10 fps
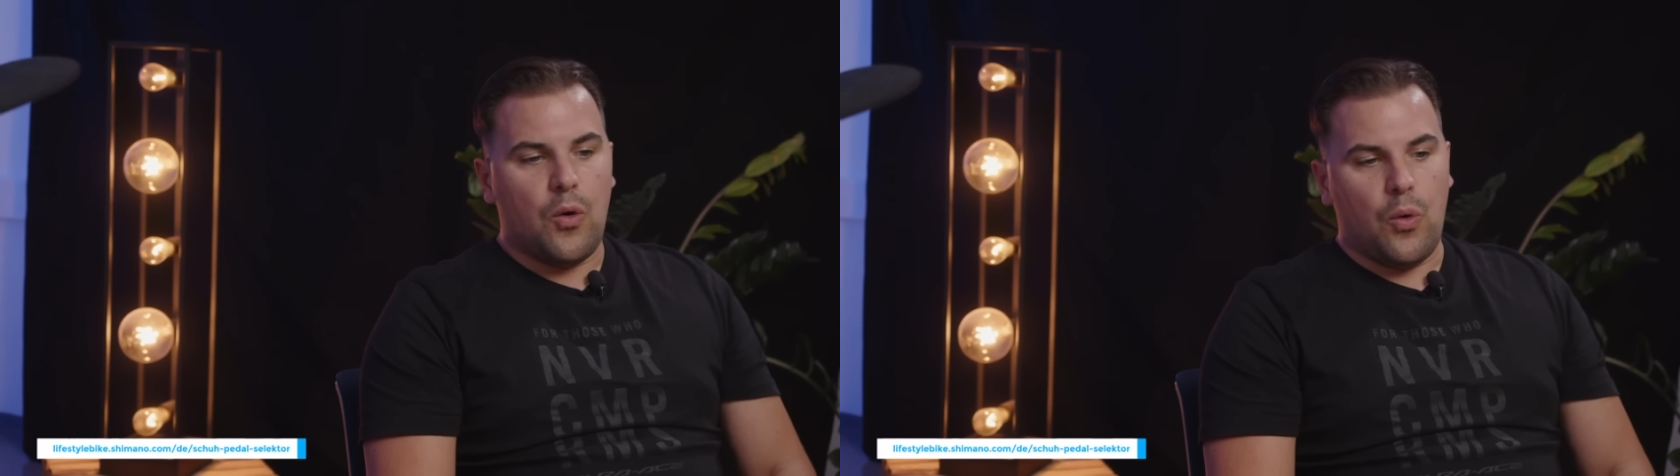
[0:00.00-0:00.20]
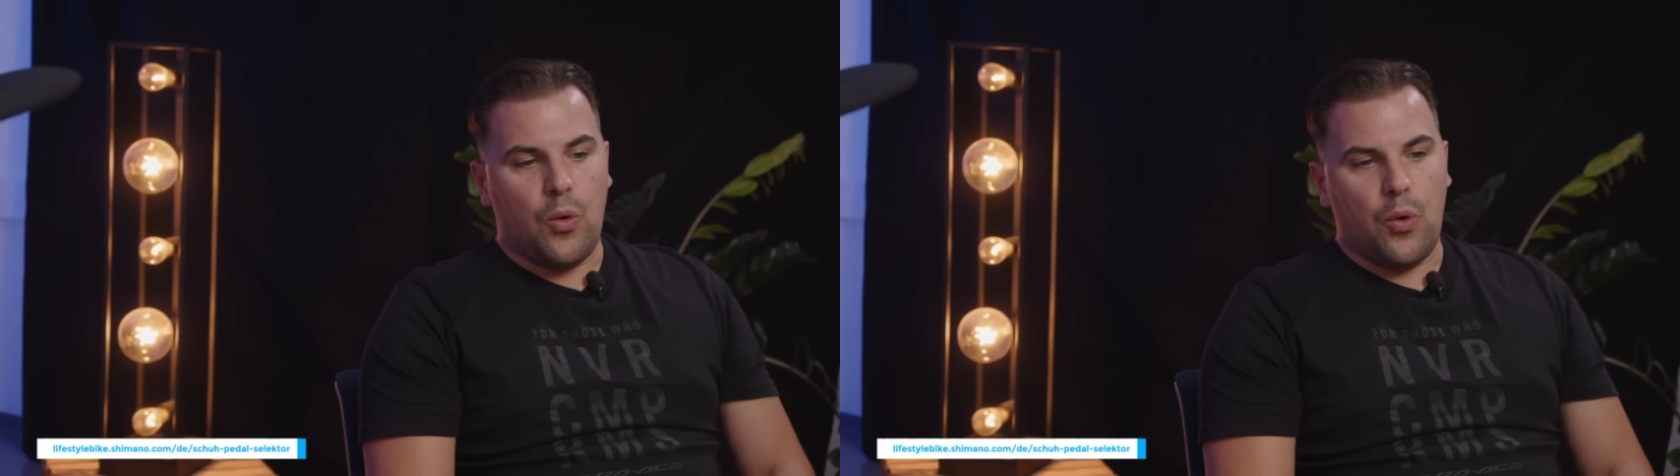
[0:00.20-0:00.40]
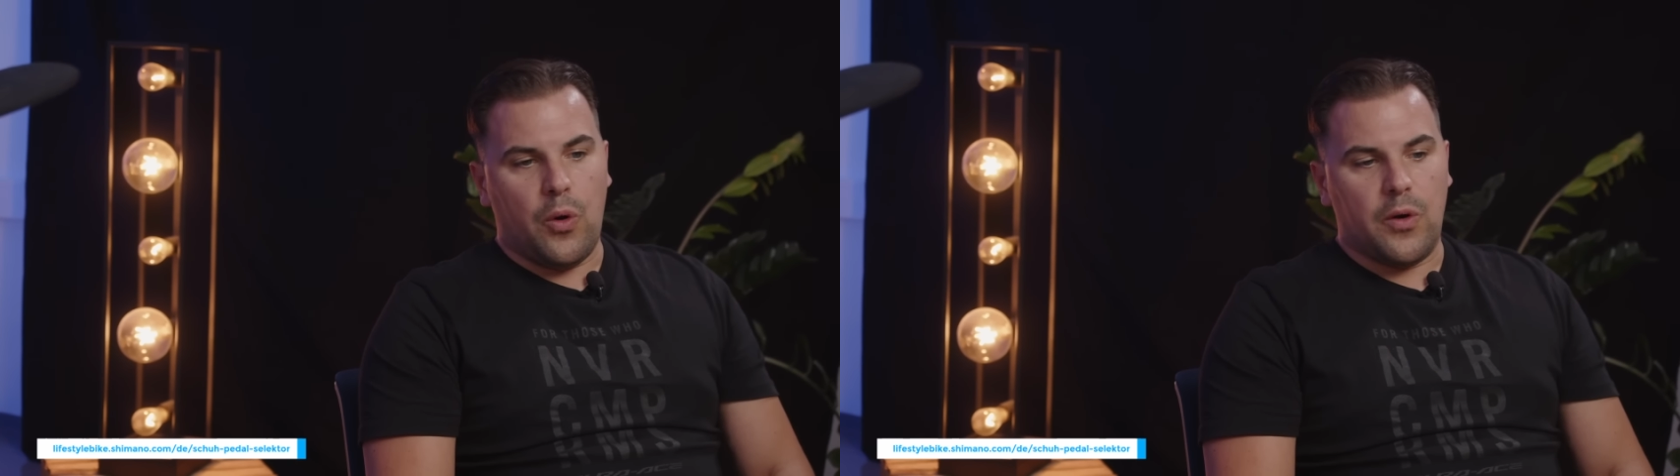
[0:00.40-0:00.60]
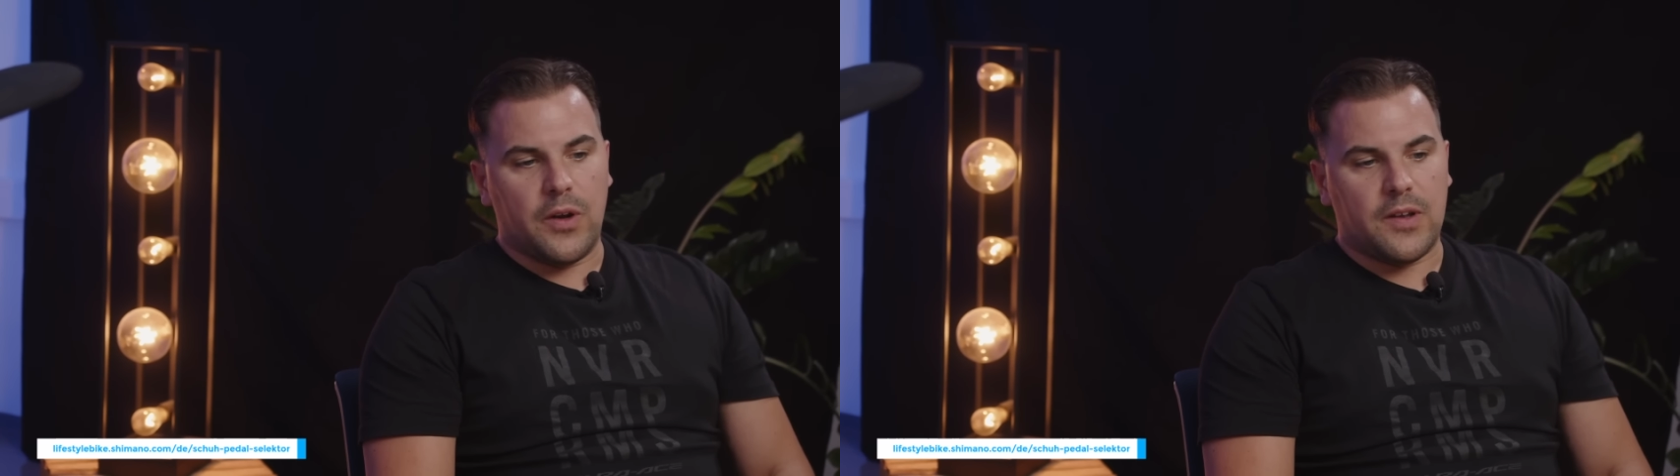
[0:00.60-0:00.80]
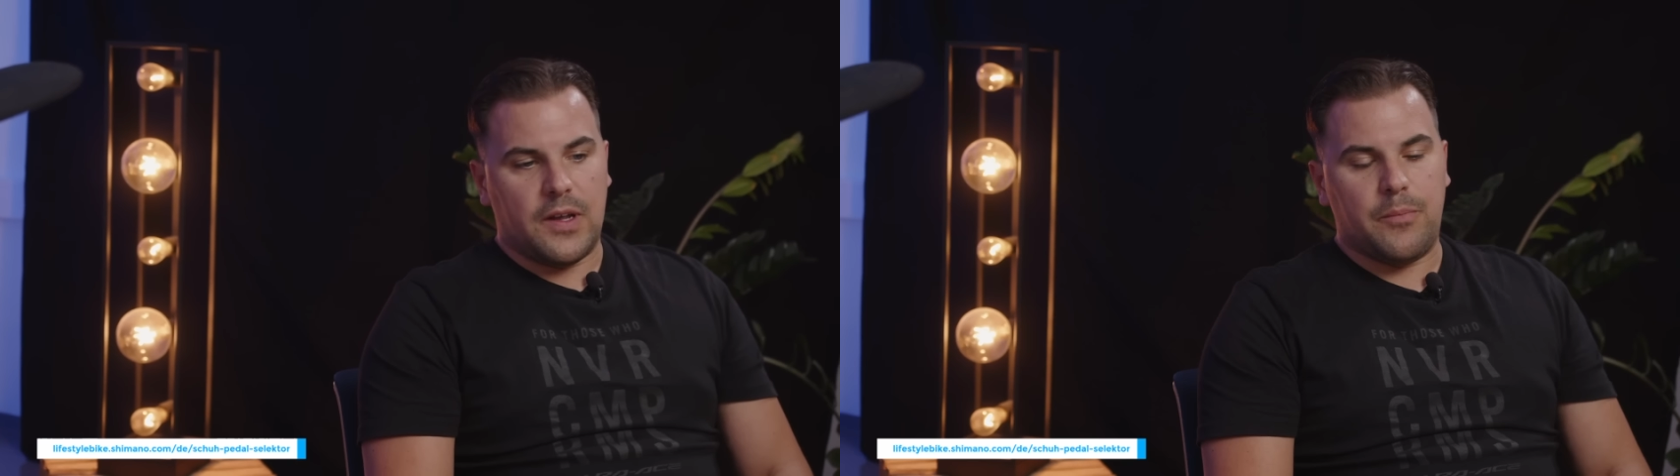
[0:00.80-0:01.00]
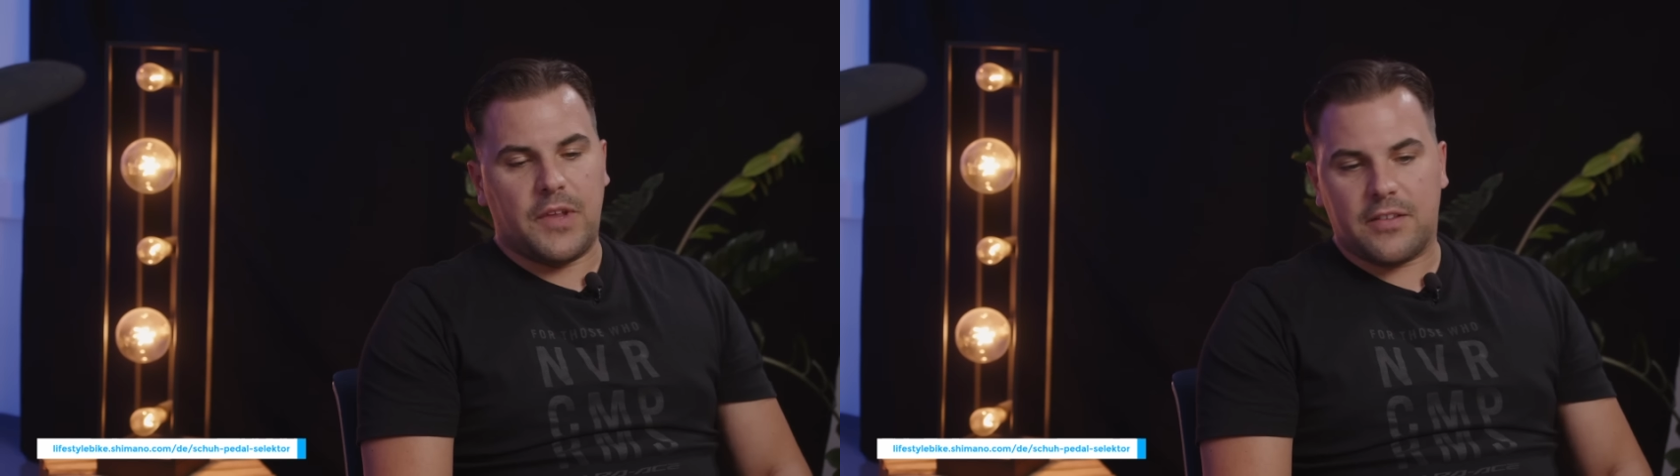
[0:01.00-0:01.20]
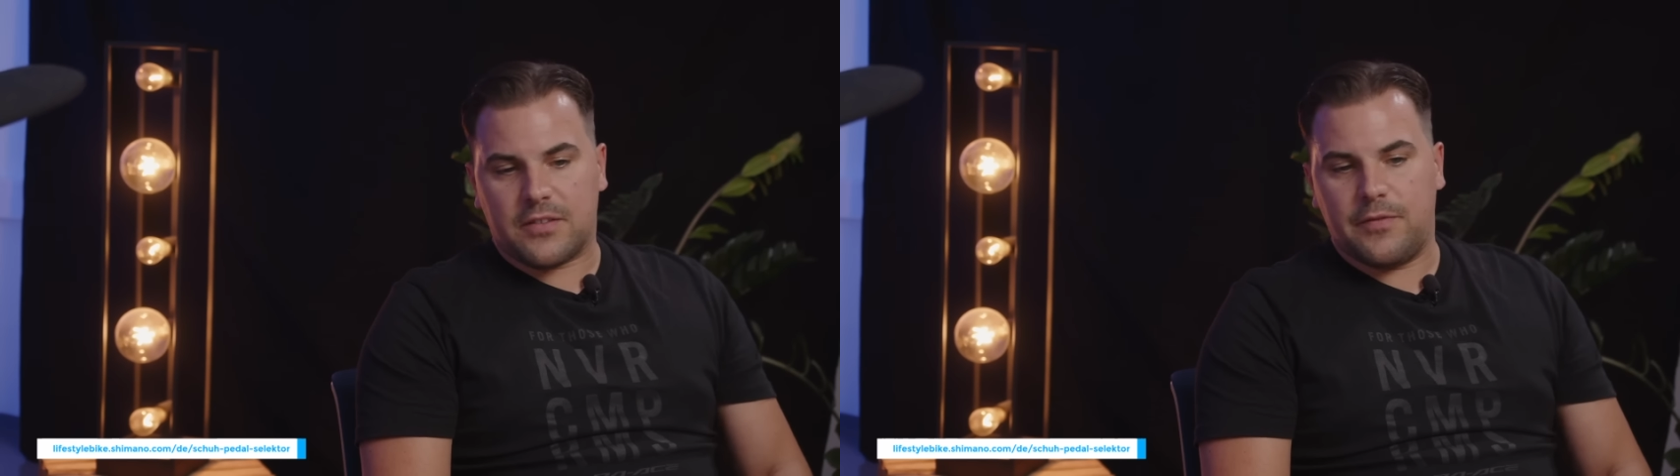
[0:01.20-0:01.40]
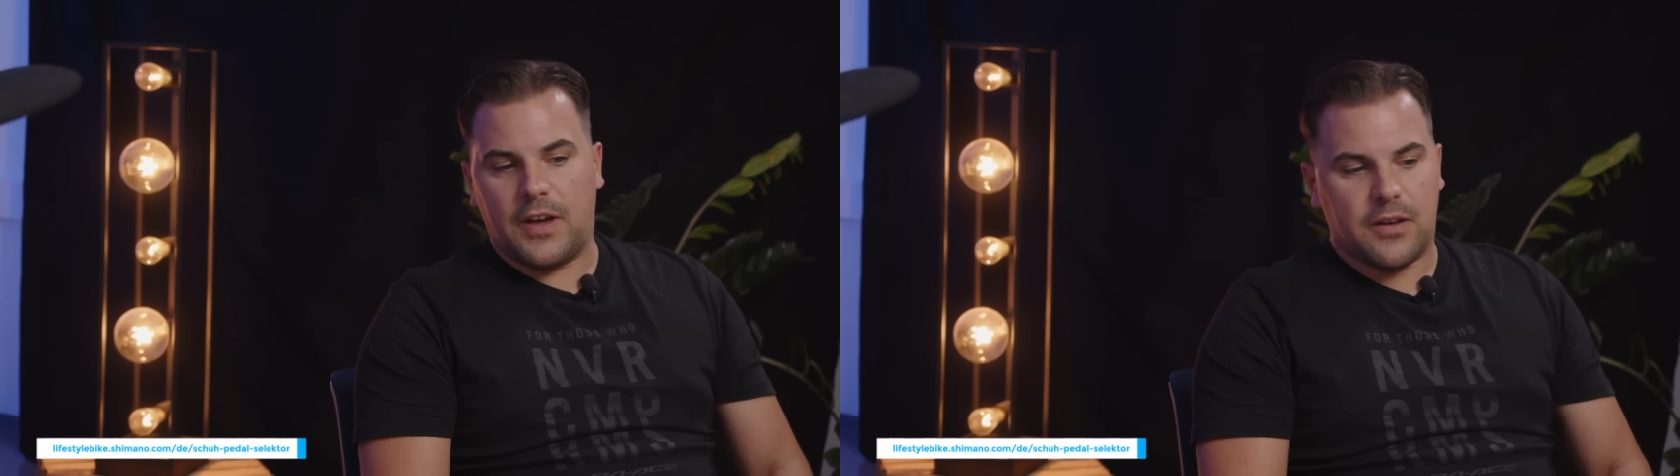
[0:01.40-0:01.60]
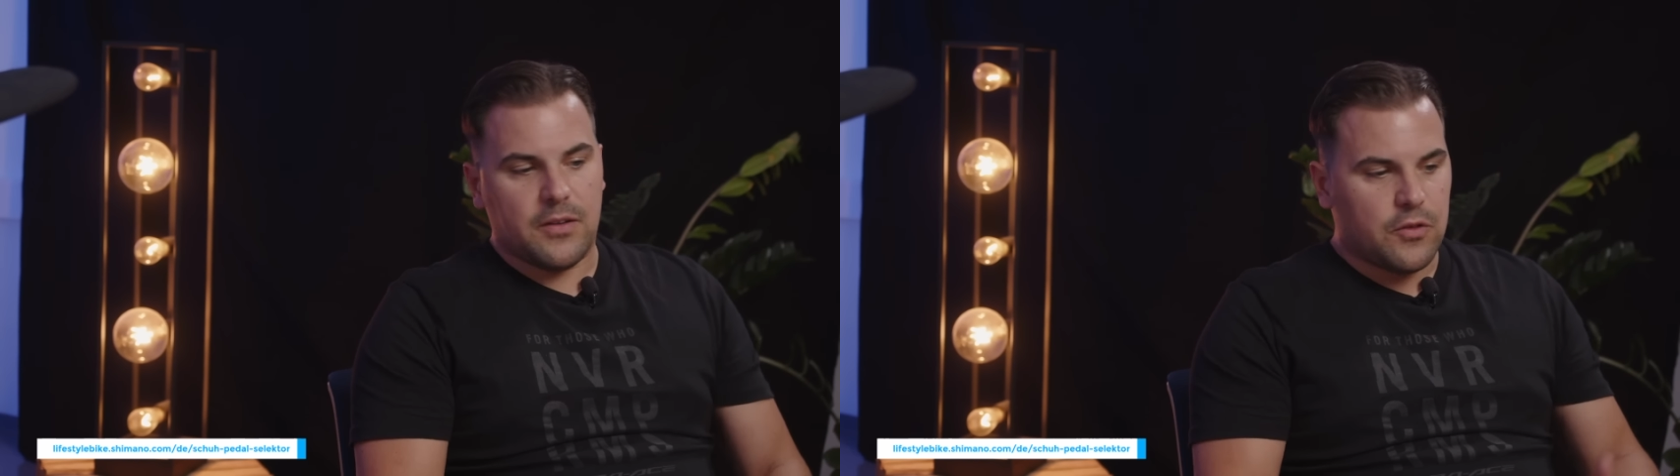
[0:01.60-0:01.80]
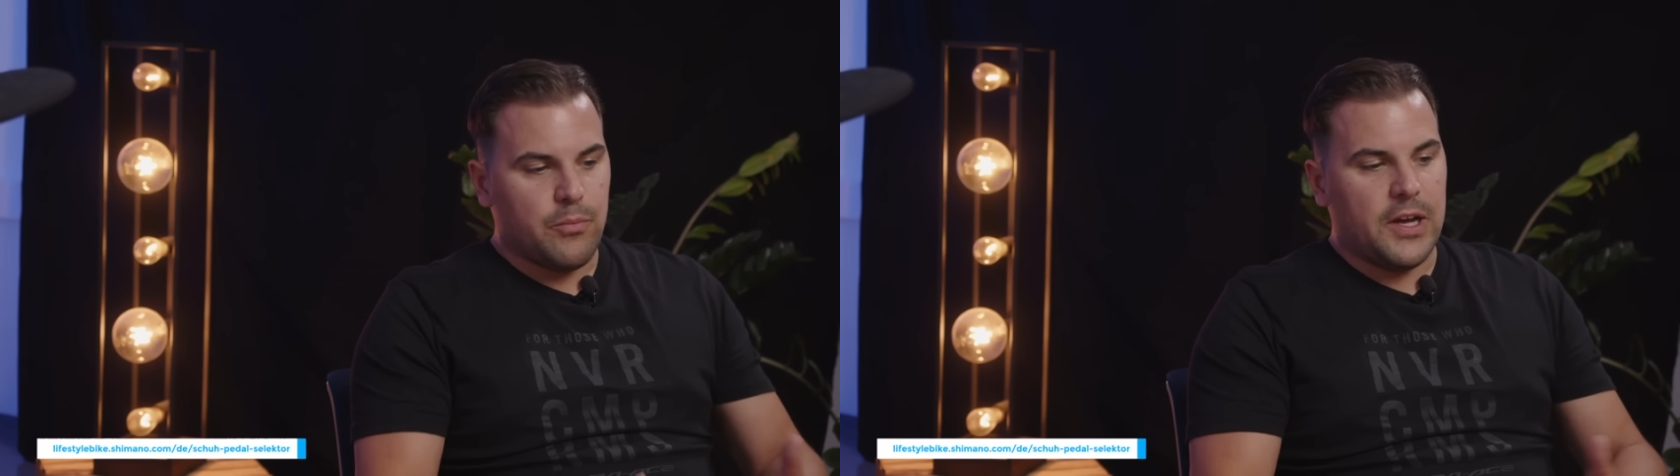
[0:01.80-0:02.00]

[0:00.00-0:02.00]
und ähm, dass man zum